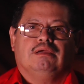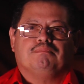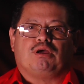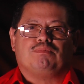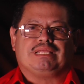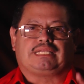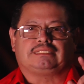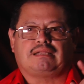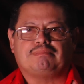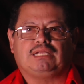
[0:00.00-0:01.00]
Pero
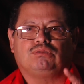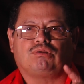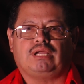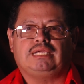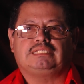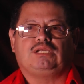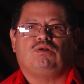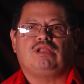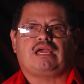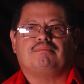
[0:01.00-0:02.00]
mientras Armando Reyes,
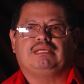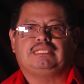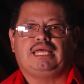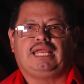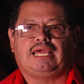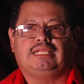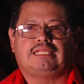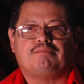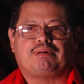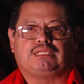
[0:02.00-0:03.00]
irónicamente
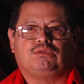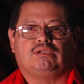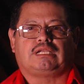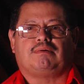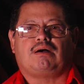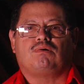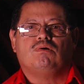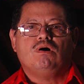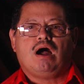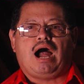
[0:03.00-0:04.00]
dirigente del Partido del Trabajo,